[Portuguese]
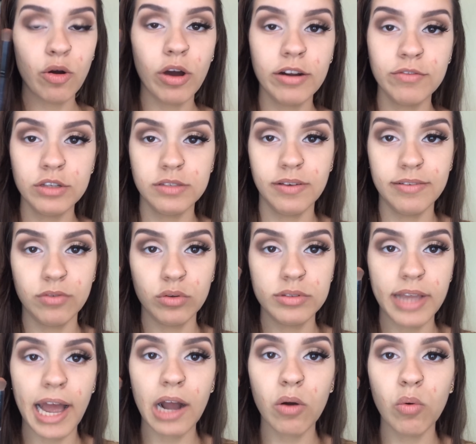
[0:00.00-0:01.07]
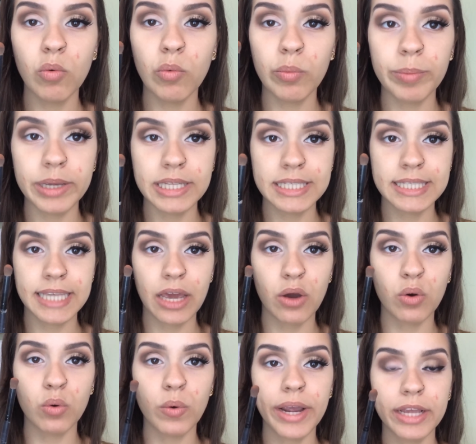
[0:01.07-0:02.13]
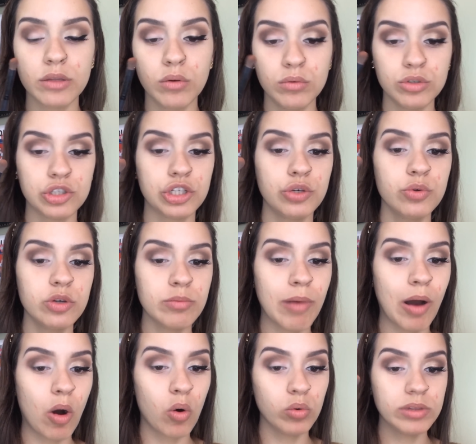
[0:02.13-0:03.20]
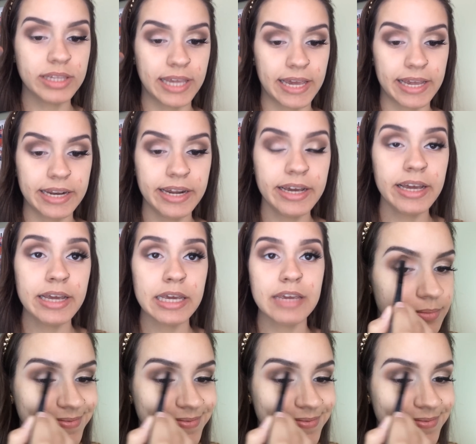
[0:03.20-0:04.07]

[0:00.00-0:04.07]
Agora você vai voltar com um pincel redondinho e uma marrom telha